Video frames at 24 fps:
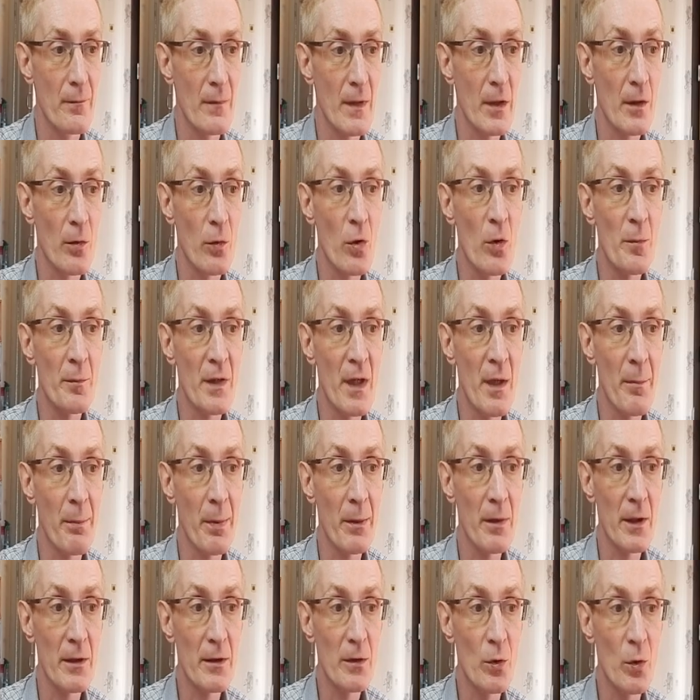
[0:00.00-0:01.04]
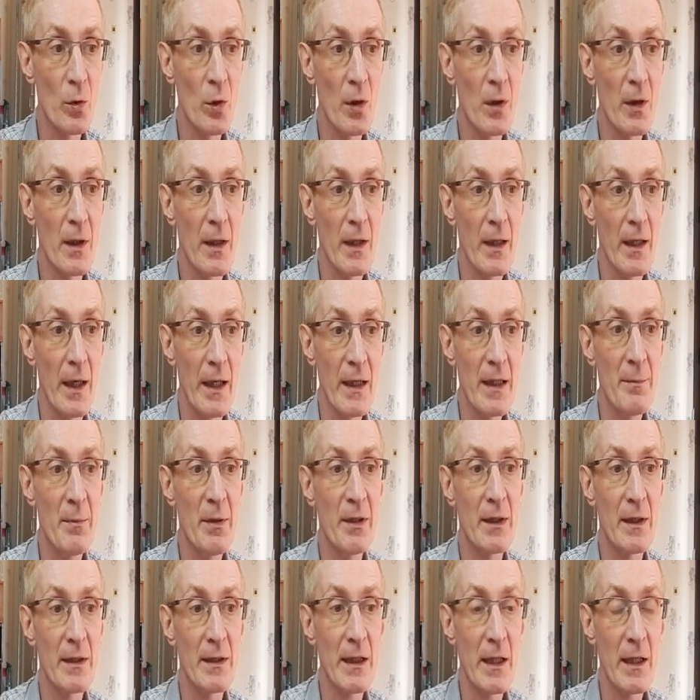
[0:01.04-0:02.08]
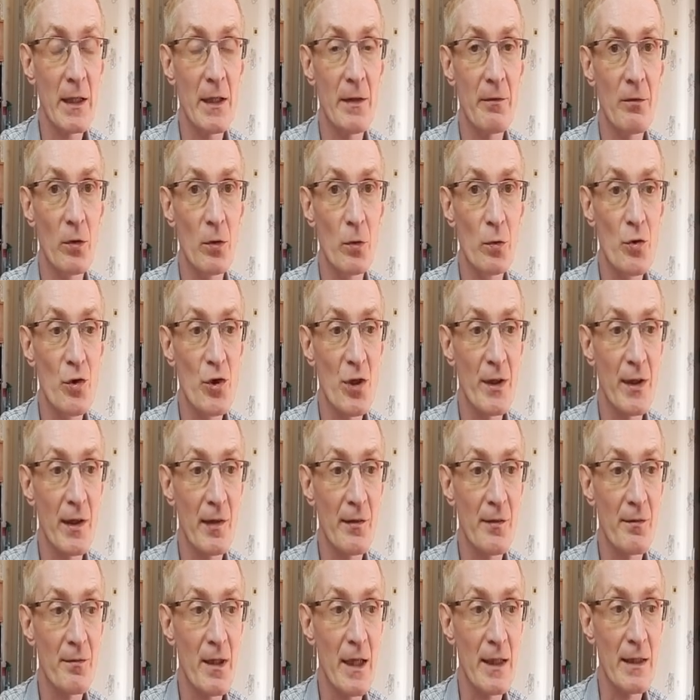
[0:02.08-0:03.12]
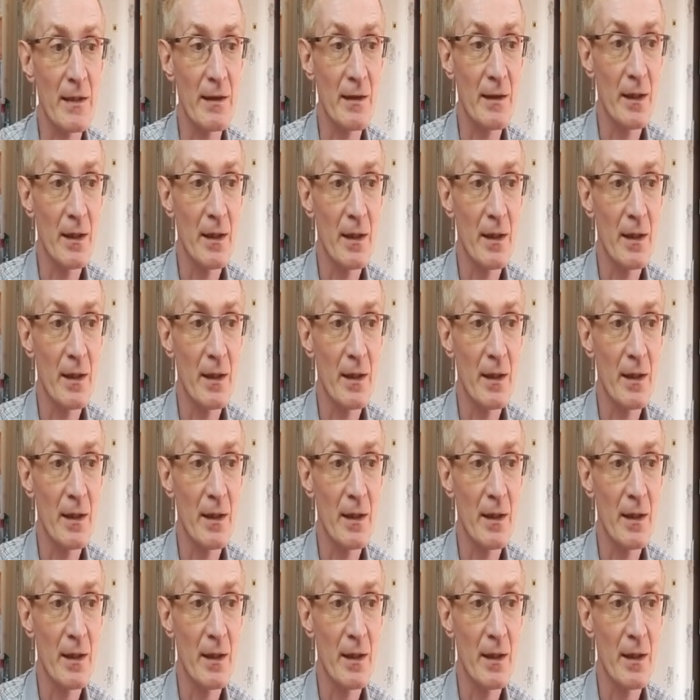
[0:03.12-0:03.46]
Огромное полотно, а именно так его лучше назвать,